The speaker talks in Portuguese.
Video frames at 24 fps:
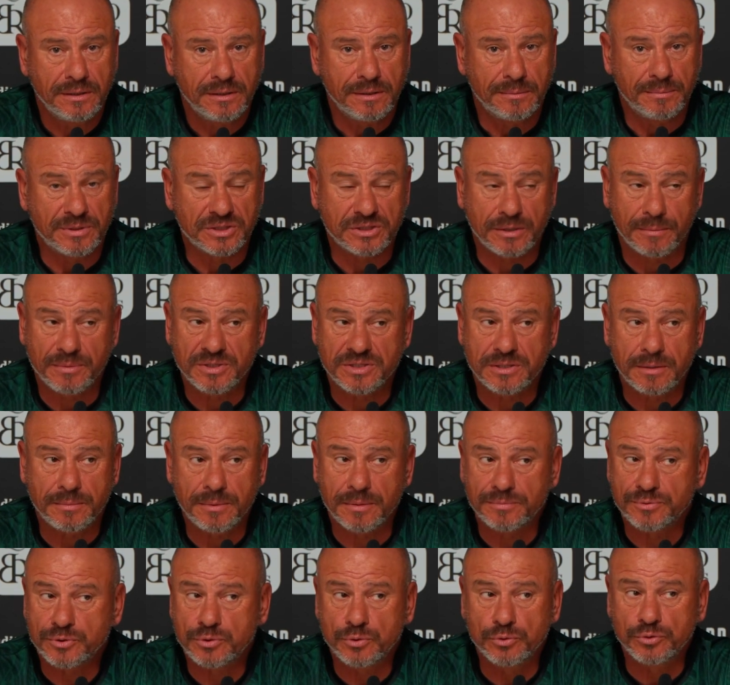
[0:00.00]
mas também
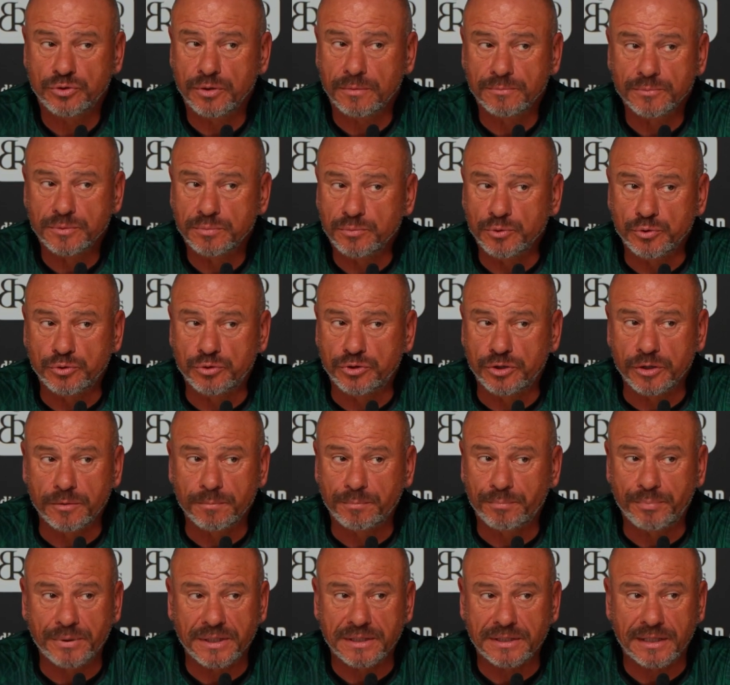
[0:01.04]
sabemos que não temos muito
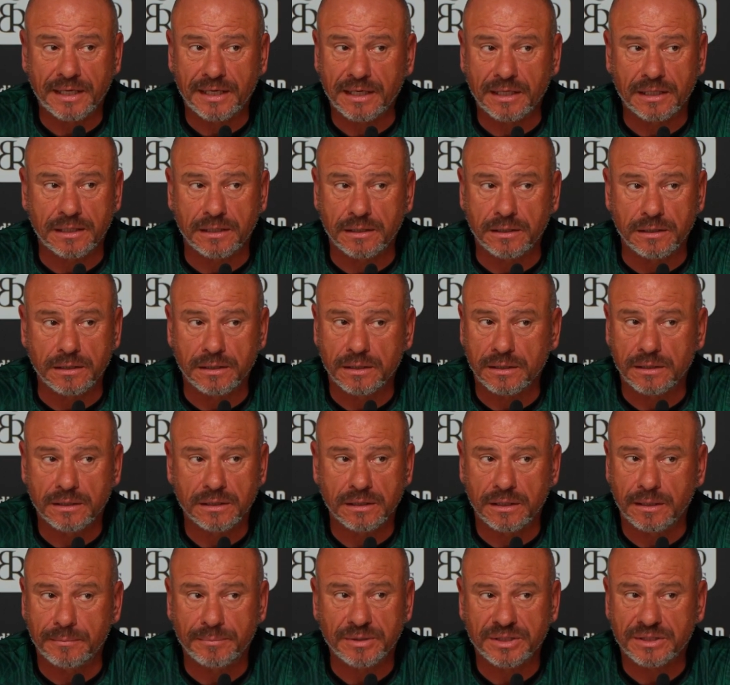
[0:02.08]
tempo para andar aqui a
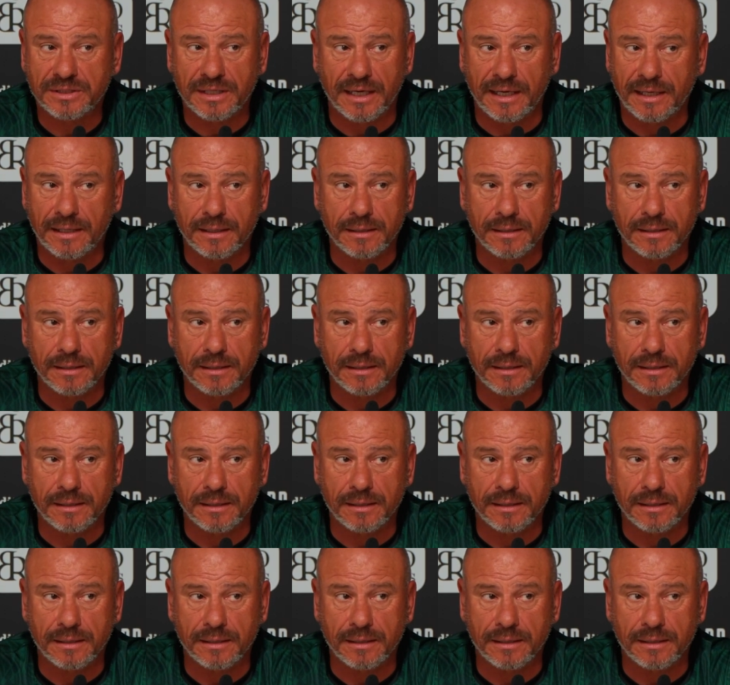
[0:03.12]
lamentar